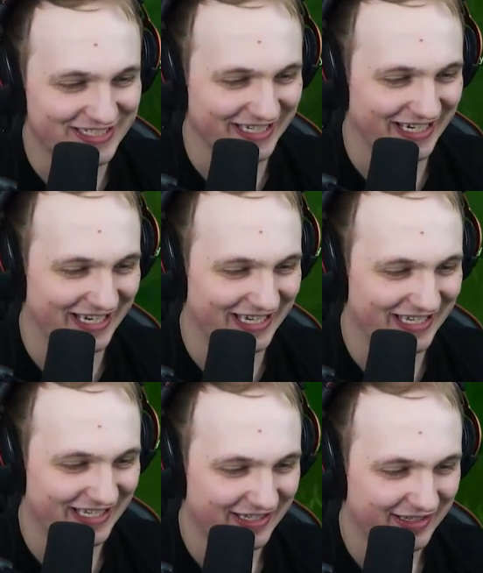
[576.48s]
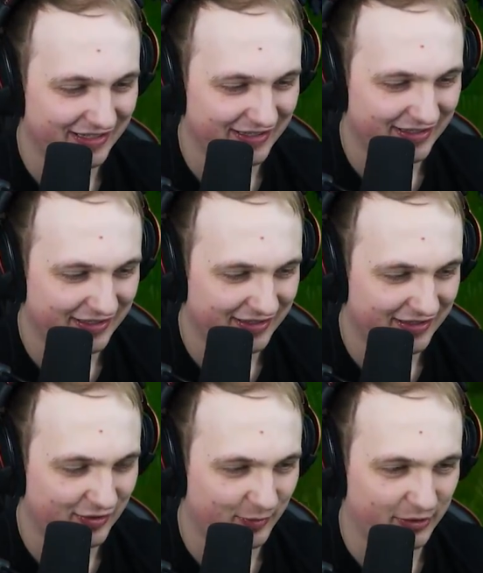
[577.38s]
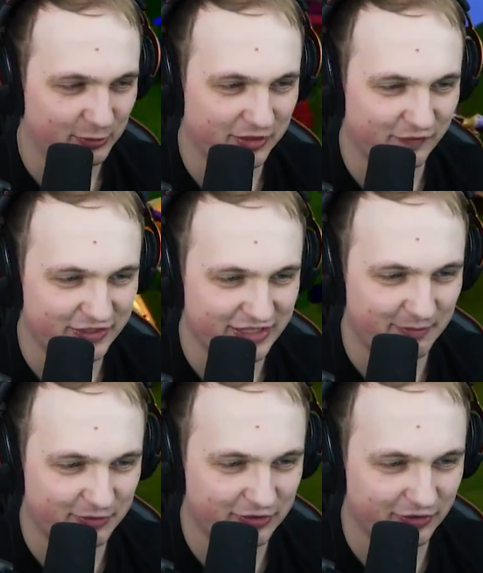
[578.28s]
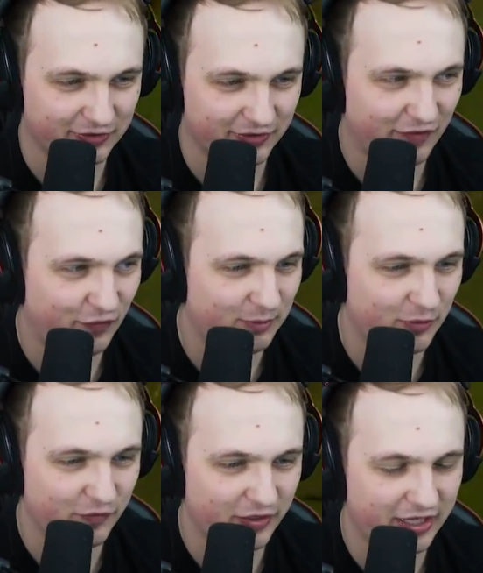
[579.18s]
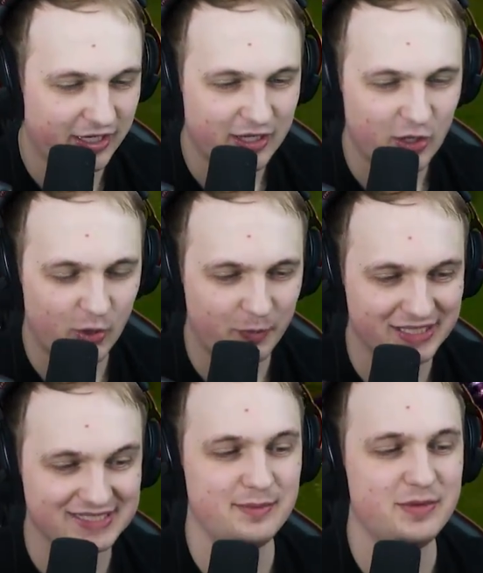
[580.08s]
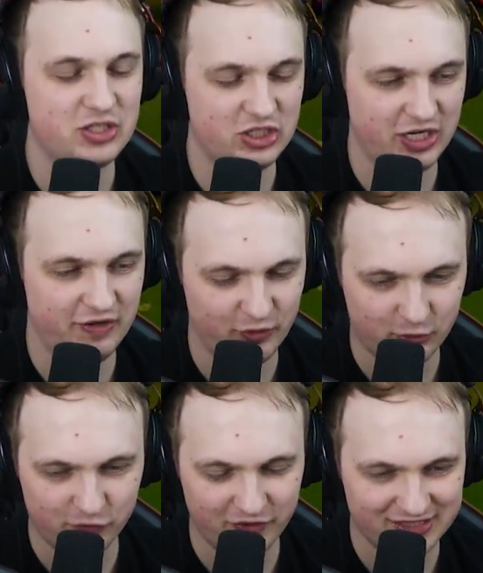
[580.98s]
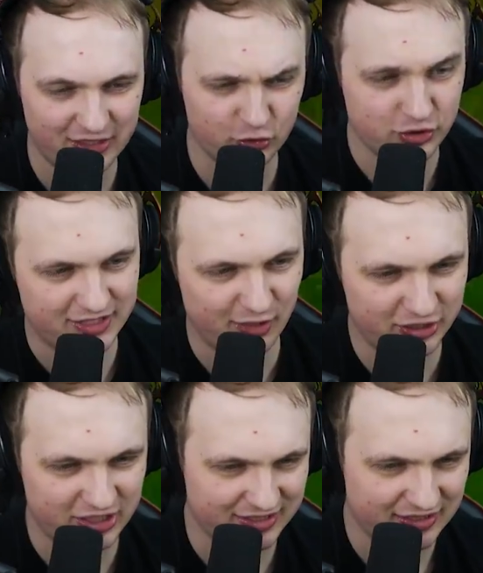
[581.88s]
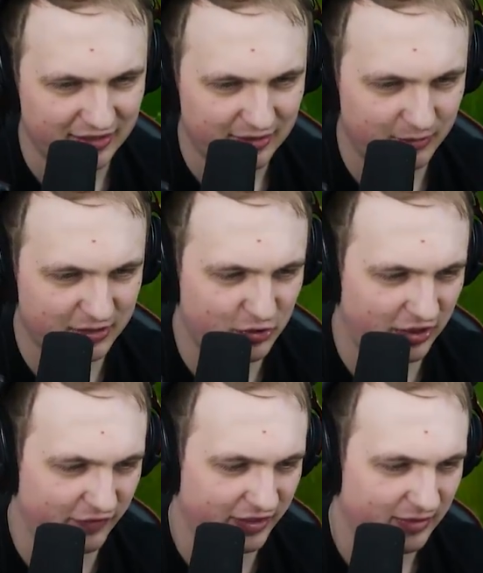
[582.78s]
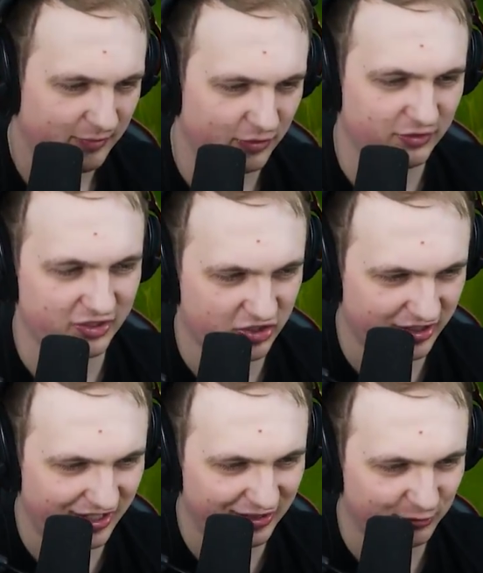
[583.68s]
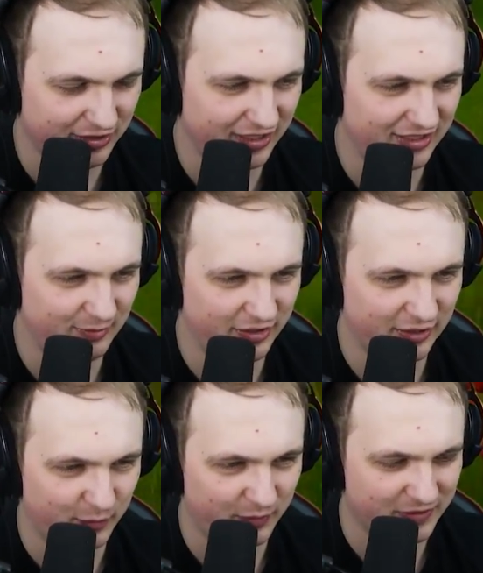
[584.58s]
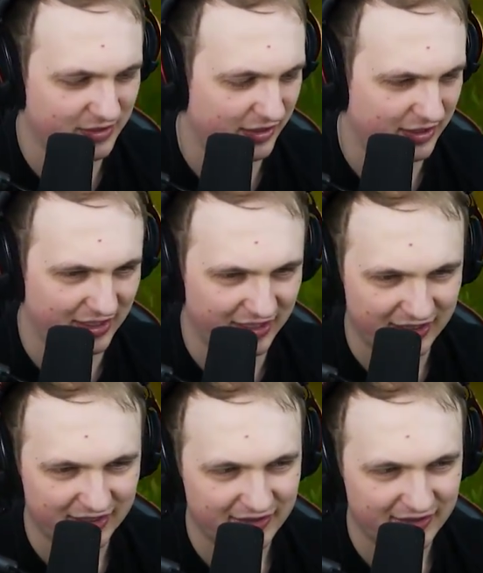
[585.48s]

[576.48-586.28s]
się. Dobra, tu nie widziałem kto to. Rafa mówi, obracamy się wokół własnej osi, cały czas, bez przerwy. Piąteczka tutaj dla mojego pomocnika.